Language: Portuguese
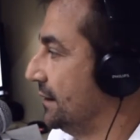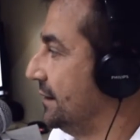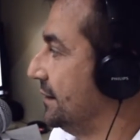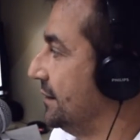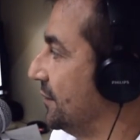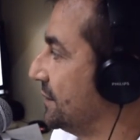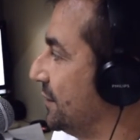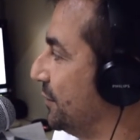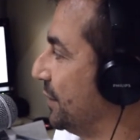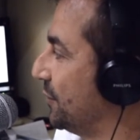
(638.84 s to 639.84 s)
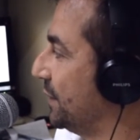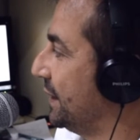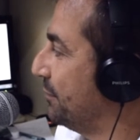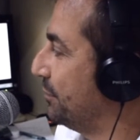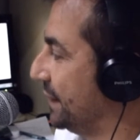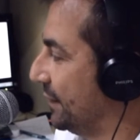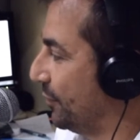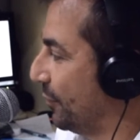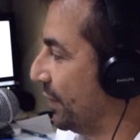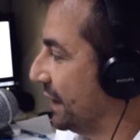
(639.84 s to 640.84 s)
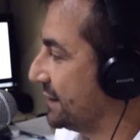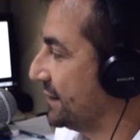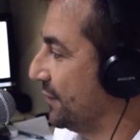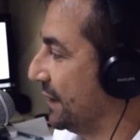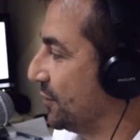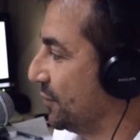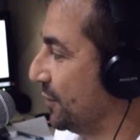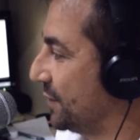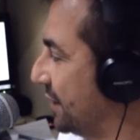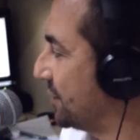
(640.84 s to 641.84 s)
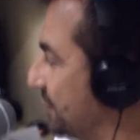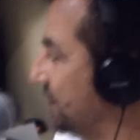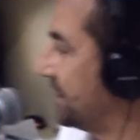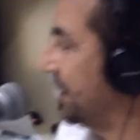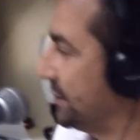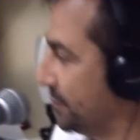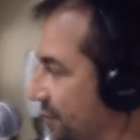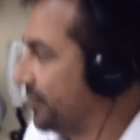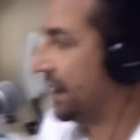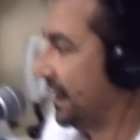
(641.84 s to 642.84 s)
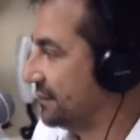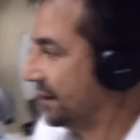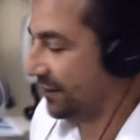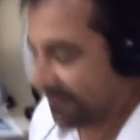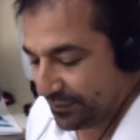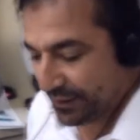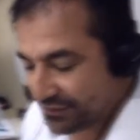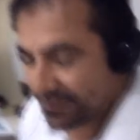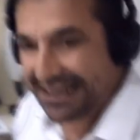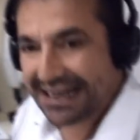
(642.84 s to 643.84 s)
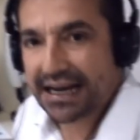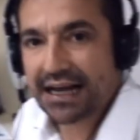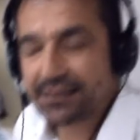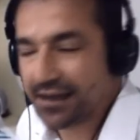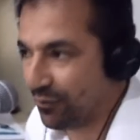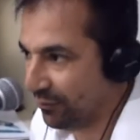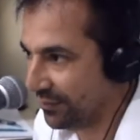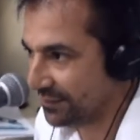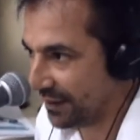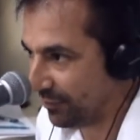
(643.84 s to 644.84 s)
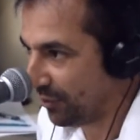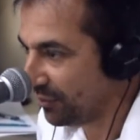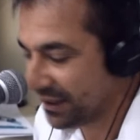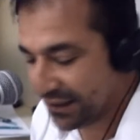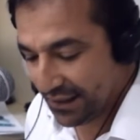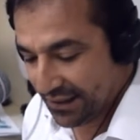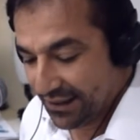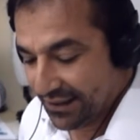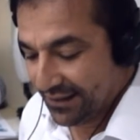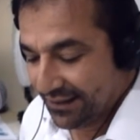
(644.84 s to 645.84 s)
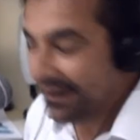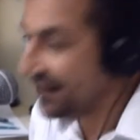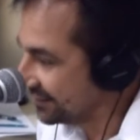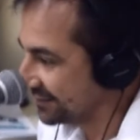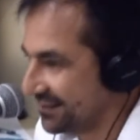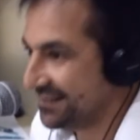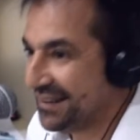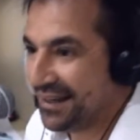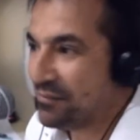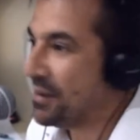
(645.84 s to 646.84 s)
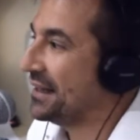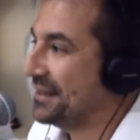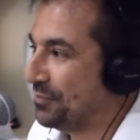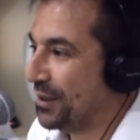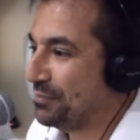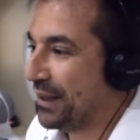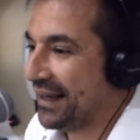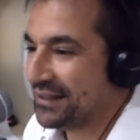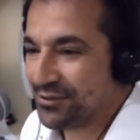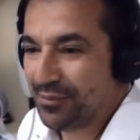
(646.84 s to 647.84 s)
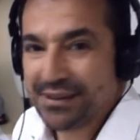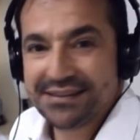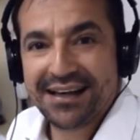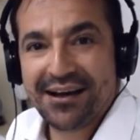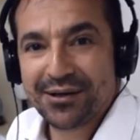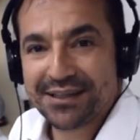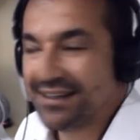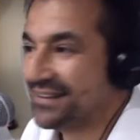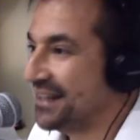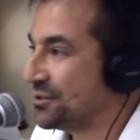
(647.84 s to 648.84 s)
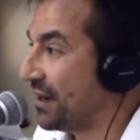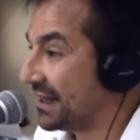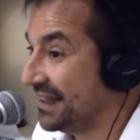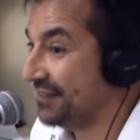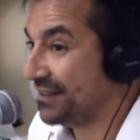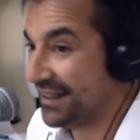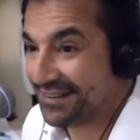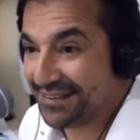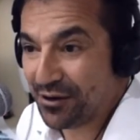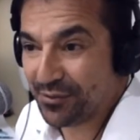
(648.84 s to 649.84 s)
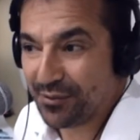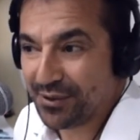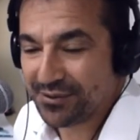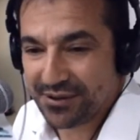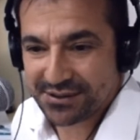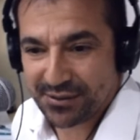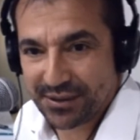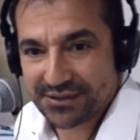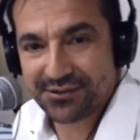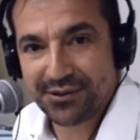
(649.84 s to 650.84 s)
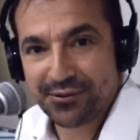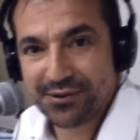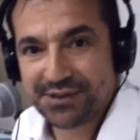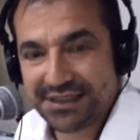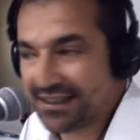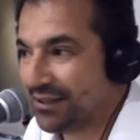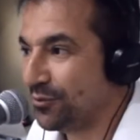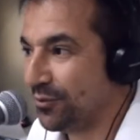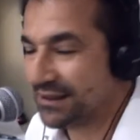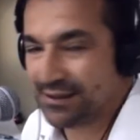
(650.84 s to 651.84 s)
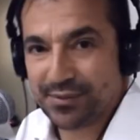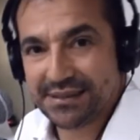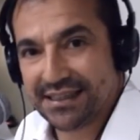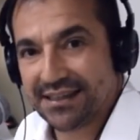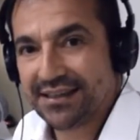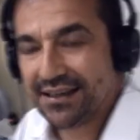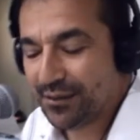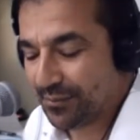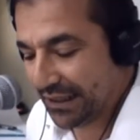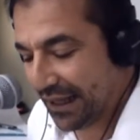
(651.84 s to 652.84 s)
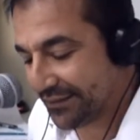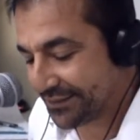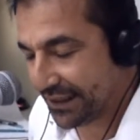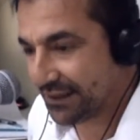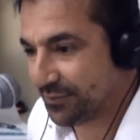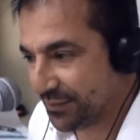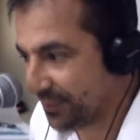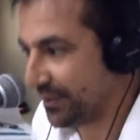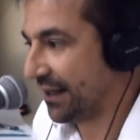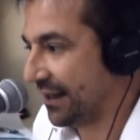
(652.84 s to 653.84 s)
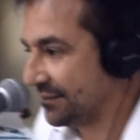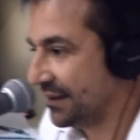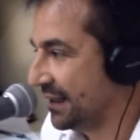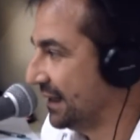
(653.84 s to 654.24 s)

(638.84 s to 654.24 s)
e Deus iluminou e a, e a, população aí, todo mundo que ajudou. Gente, muito obrigado, que Deus abençoe cada um, tá bom? É isso. E a Marli pode pegar a sua bezerra a hora que quiser. Joaquim Valentão, meu amigo, Deus te abençoe. Lurdinha, né, doou essa bezerra. Obrigado, gente, muito obrigado.